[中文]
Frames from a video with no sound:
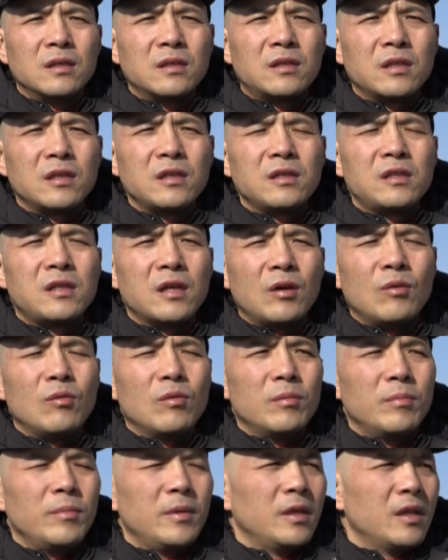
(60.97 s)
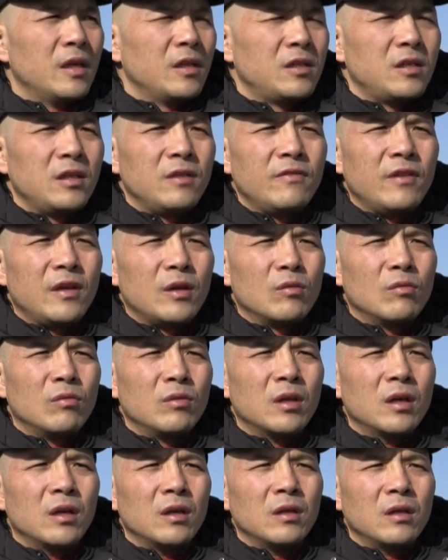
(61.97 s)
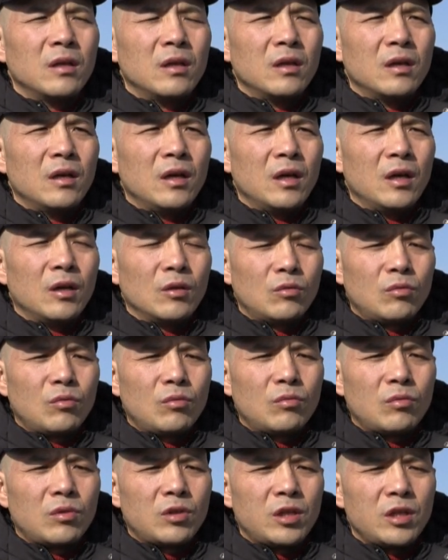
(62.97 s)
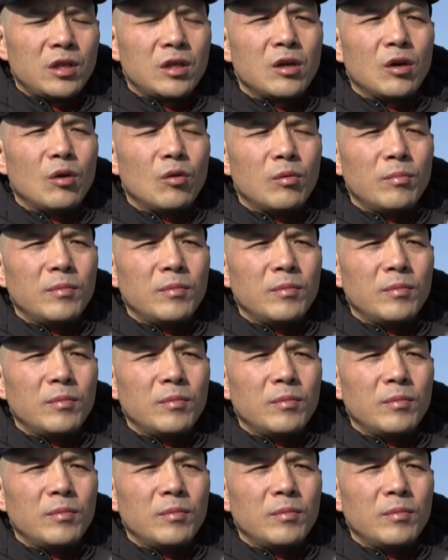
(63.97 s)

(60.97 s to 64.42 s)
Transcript: 增强我们的心肺功能，啊，提高我